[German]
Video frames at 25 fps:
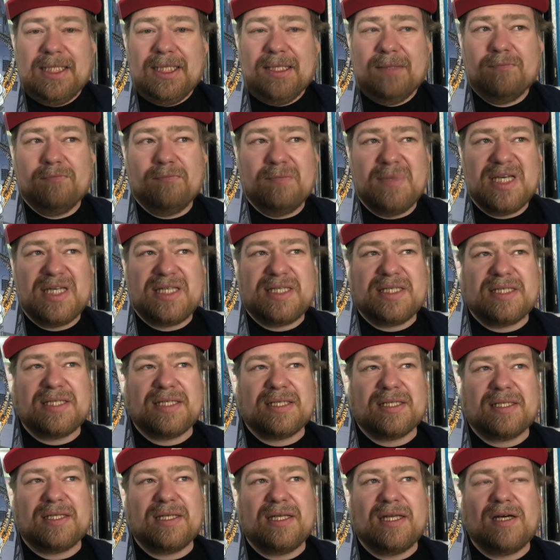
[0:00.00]

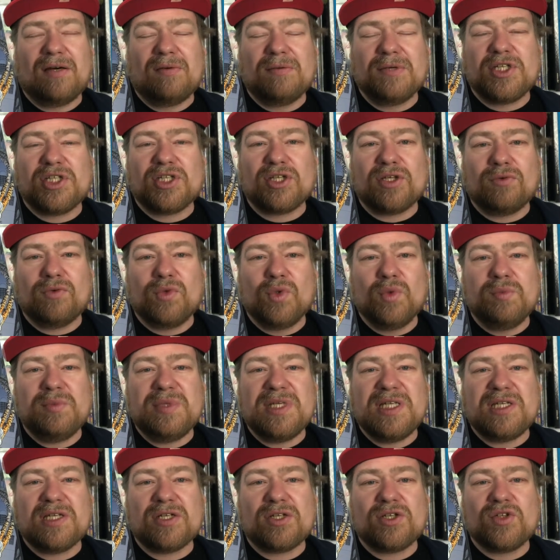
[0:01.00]
mit, glaube ich, John
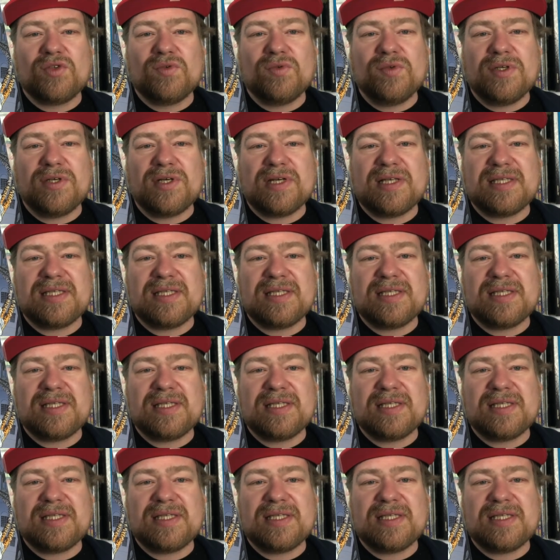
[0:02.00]
Romita Jr.